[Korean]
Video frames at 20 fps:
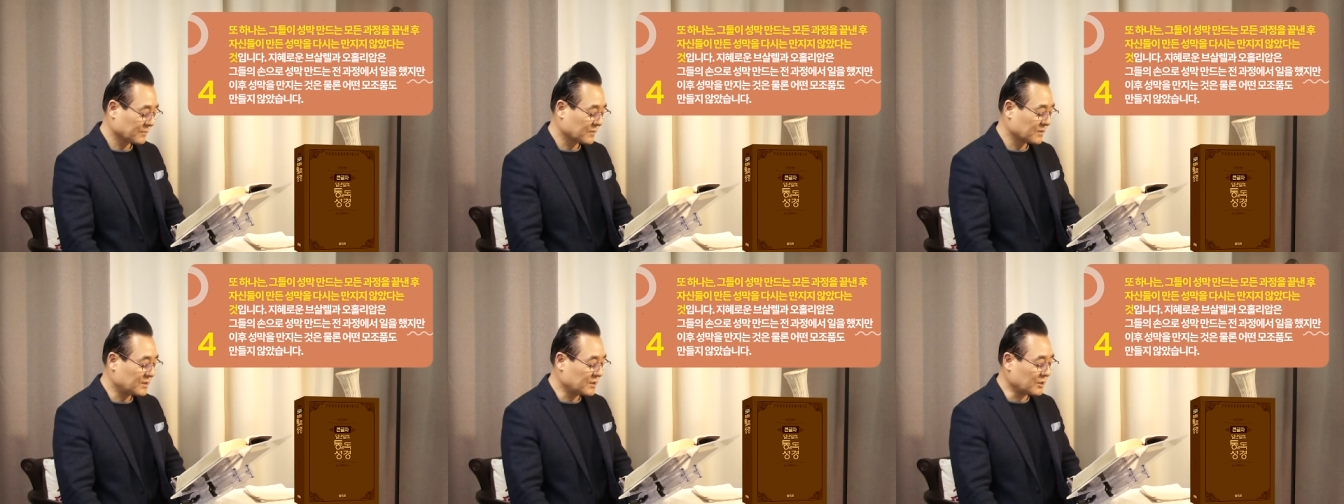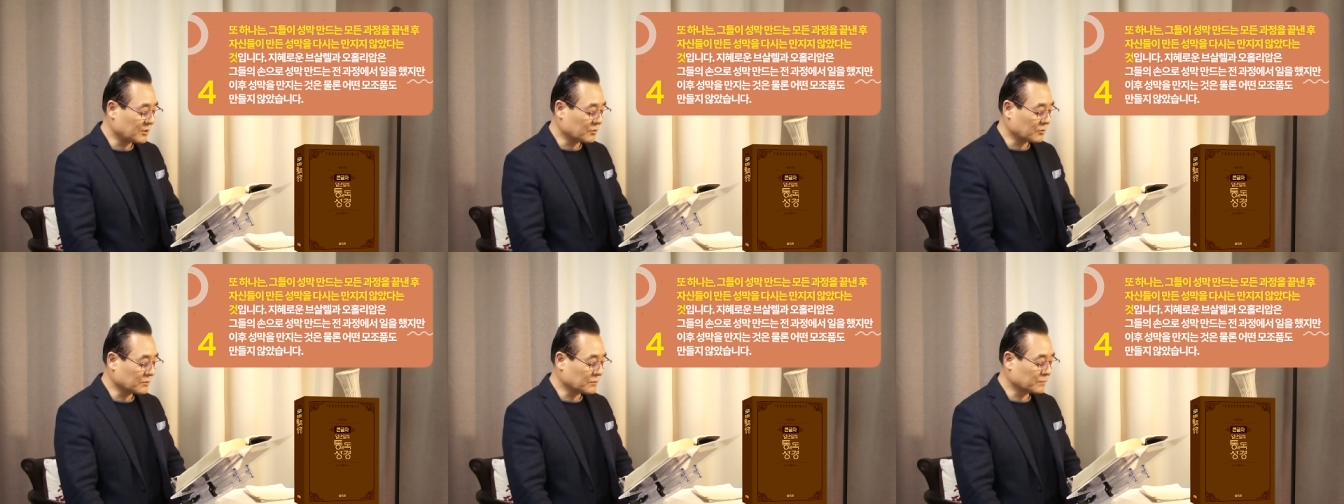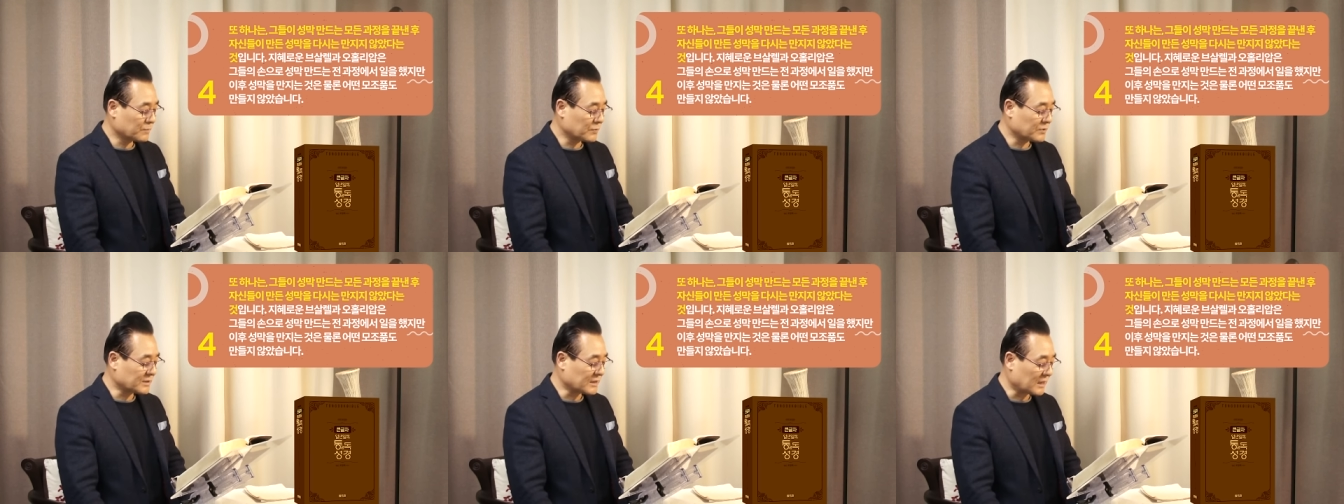
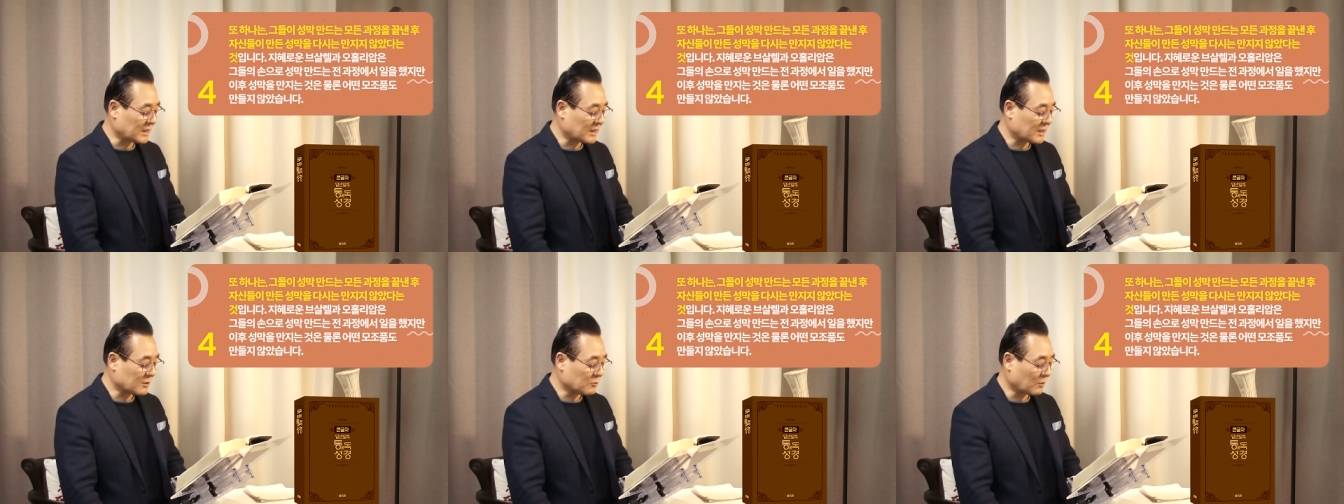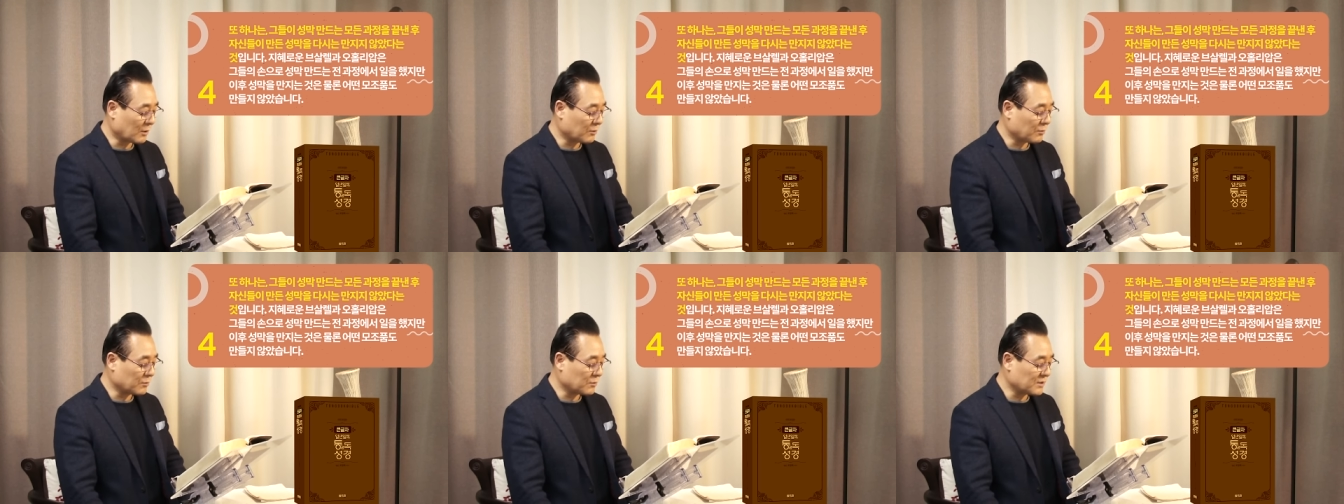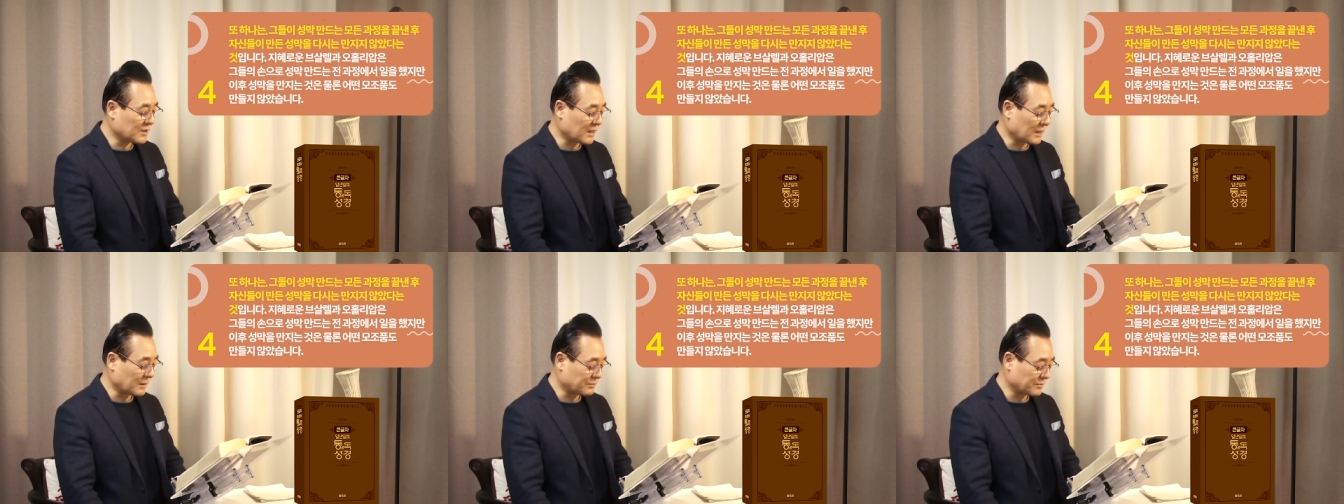지혜로운 불살렐과
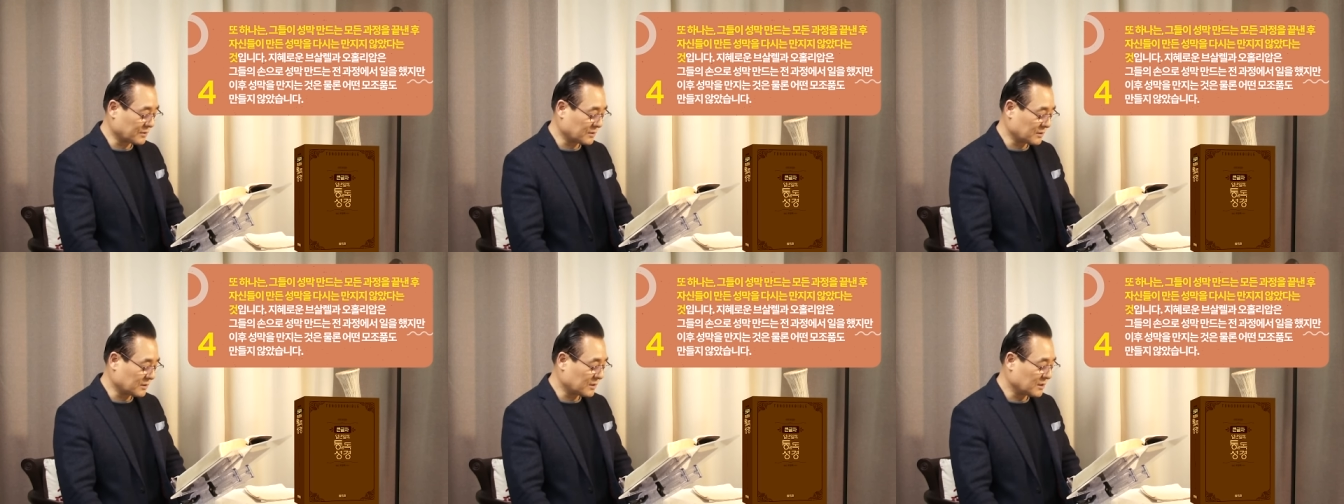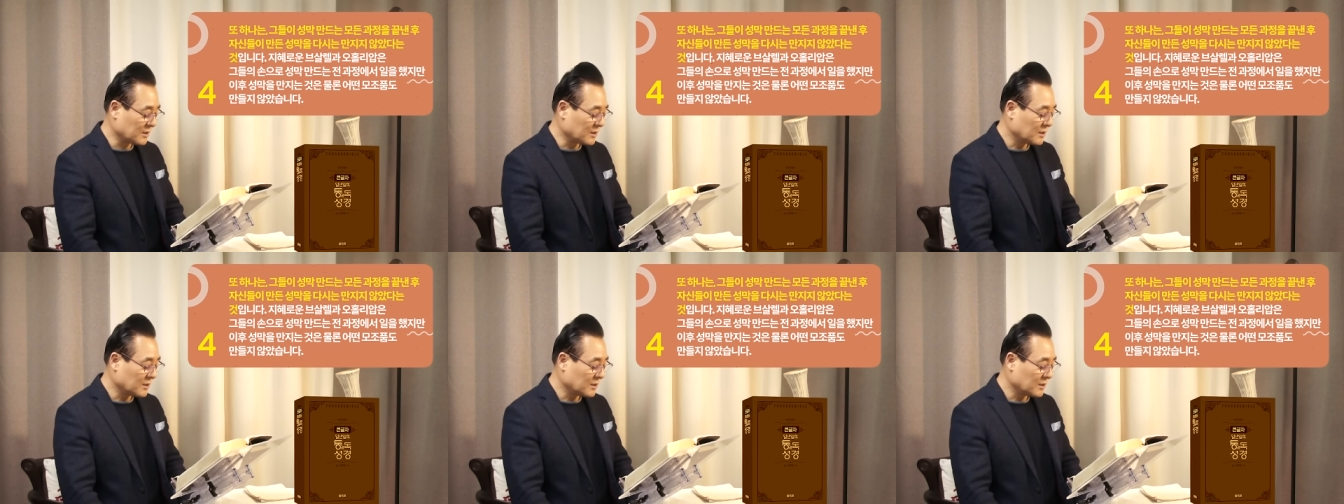올리압은